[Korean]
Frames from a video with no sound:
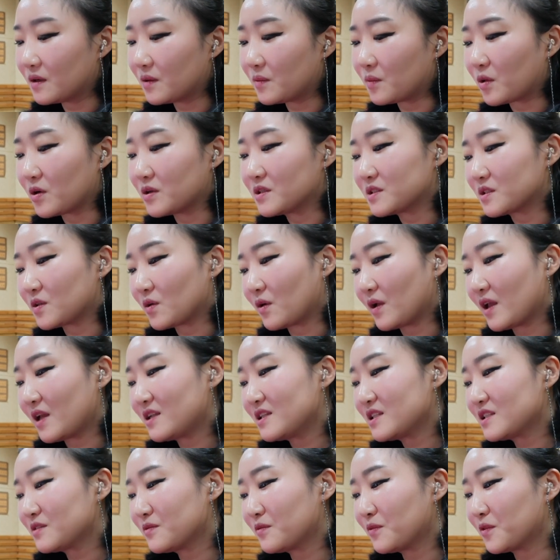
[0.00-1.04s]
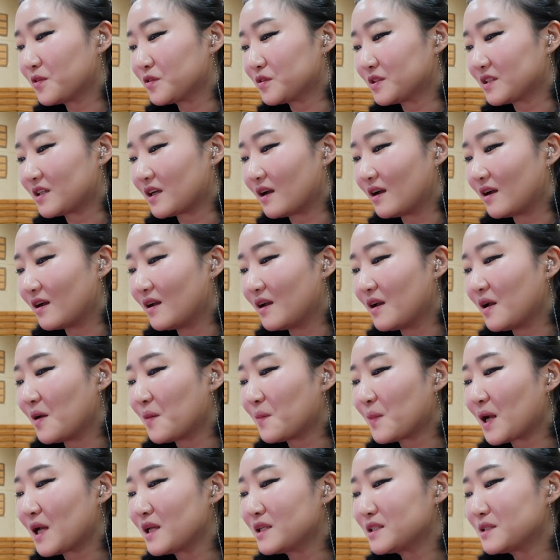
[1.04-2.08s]
벌써 해리슨 포드가
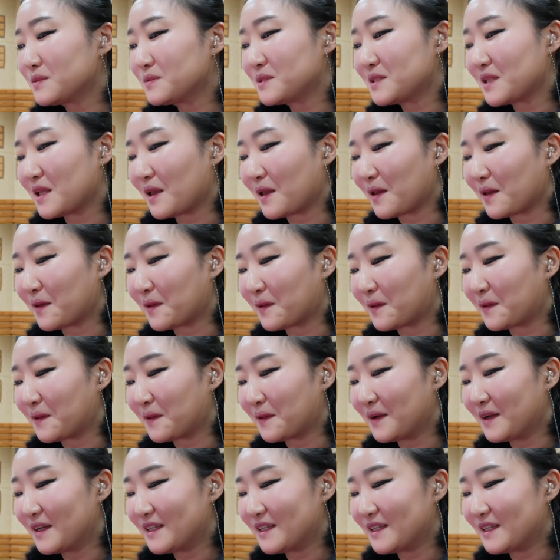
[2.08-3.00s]
80세예요.